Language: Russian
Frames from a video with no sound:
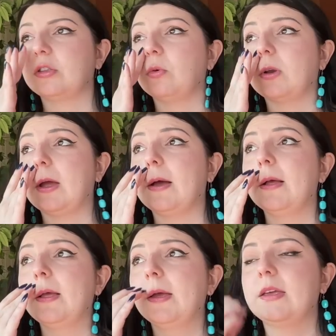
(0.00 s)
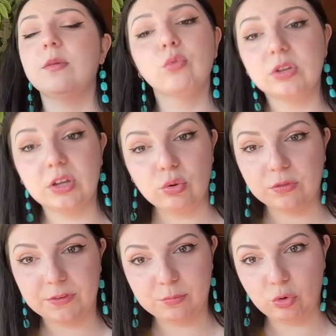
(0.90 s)
которая ему
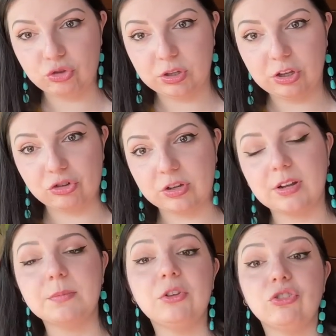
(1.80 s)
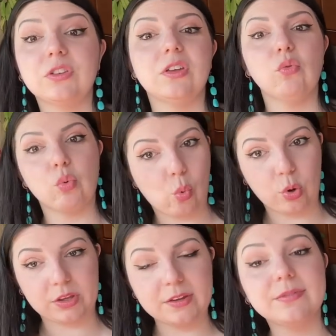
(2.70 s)
дает, возможно, даже кармические
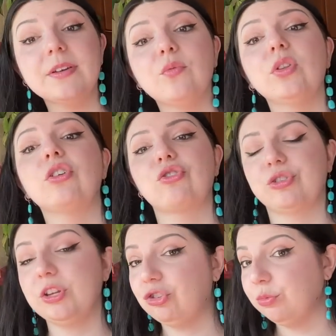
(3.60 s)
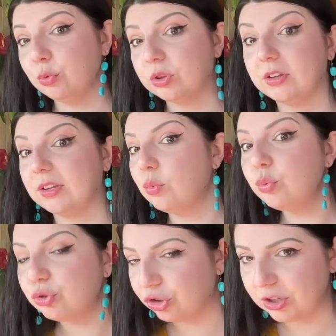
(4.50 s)
уроки. Вы его должны чему-то
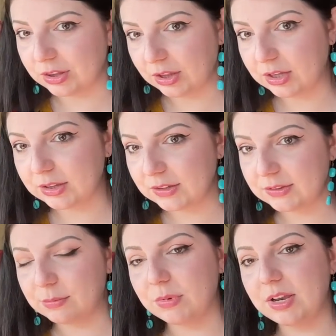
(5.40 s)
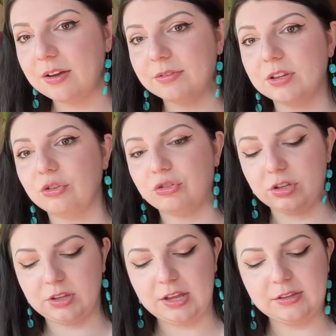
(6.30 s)
научить на этой земле, вы
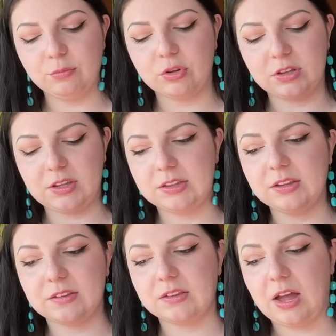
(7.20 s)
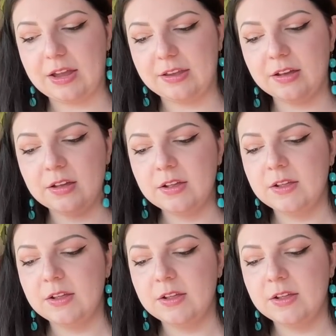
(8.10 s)
должны дать ему какие-то знания.